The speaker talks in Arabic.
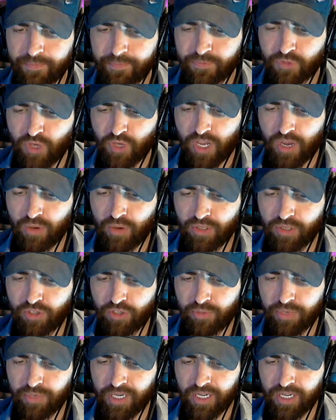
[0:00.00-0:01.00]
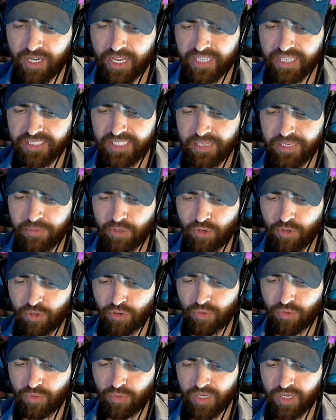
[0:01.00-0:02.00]
بيحاول يضرب الخزنة من هون
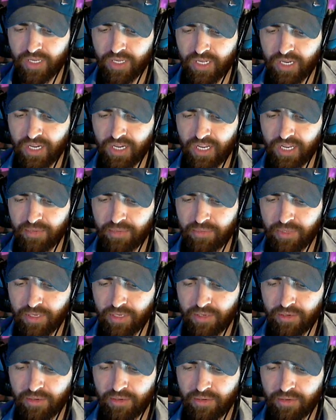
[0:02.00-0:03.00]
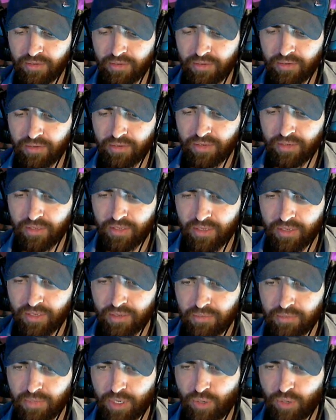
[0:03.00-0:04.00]
هو هذا اللاعب
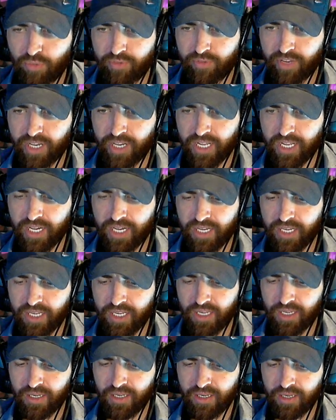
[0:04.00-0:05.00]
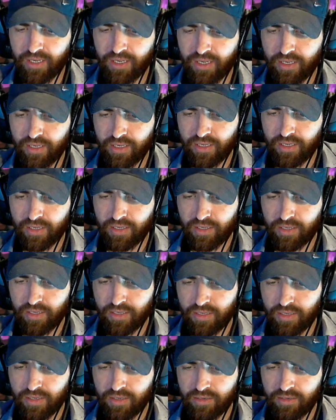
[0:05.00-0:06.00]
معروفة هالحركة
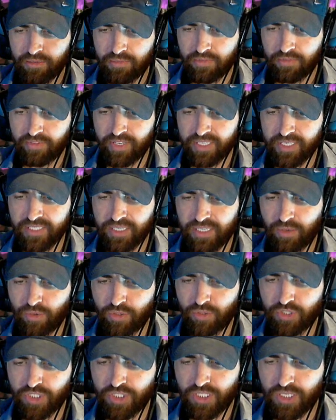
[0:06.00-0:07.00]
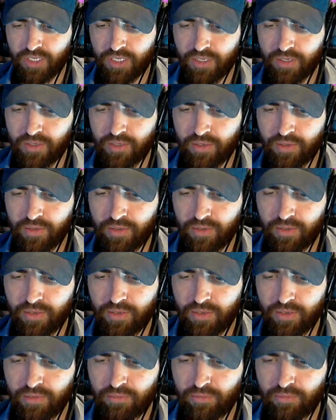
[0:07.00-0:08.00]
ما فينا نسوي له شيء
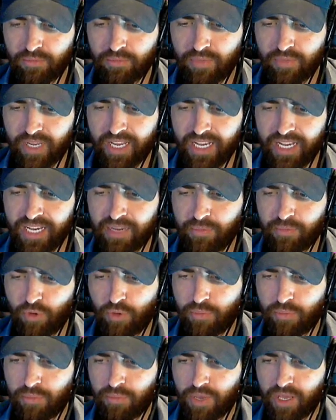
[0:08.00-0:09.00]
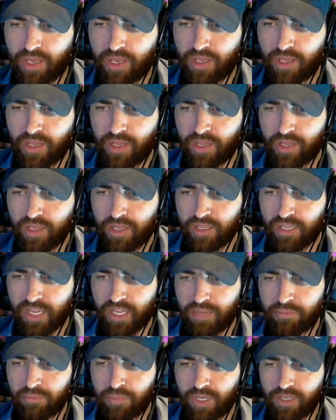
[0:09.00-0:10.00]
نخليه مهم
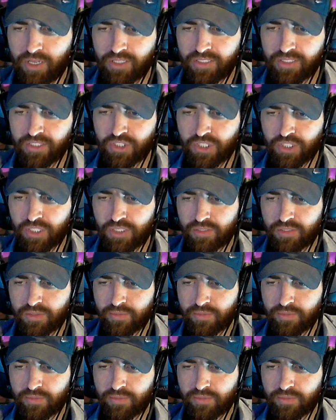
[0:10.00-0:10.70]
يعبي التي جديد